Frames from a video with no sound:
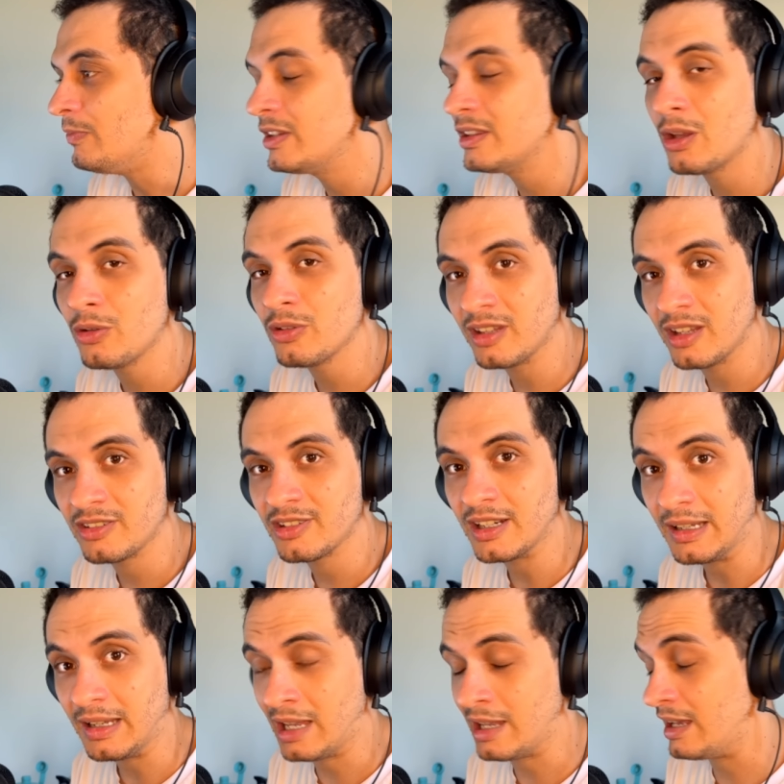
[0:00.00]
Então, ou
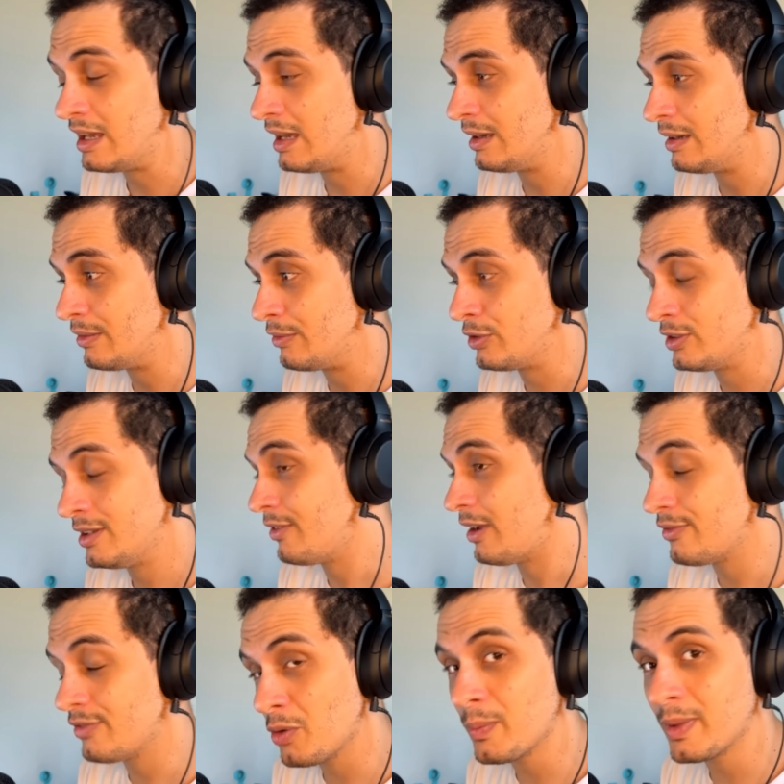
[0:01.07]
seja, a, você
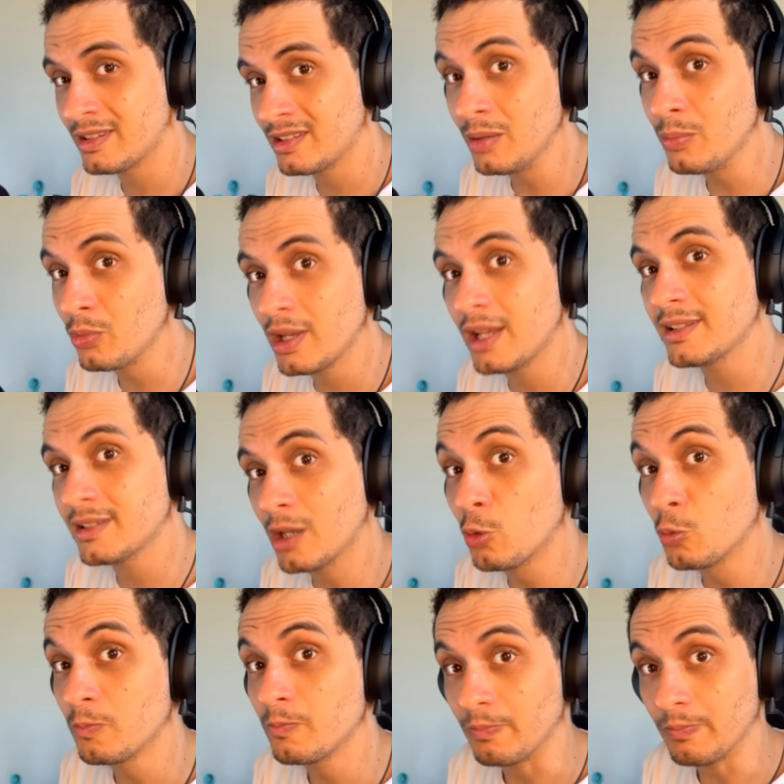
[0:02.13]
vai ver uma
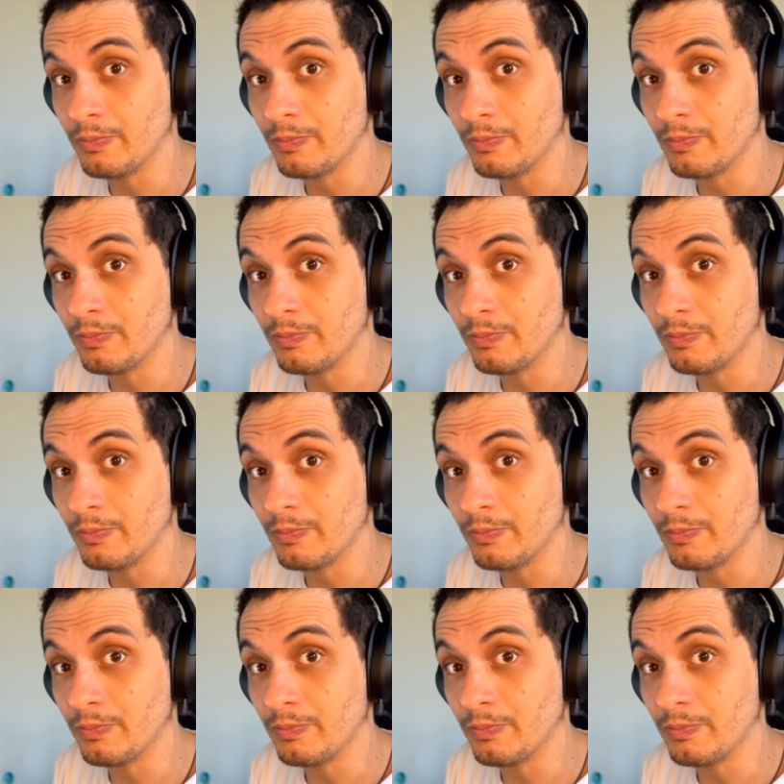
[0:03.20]
simulação.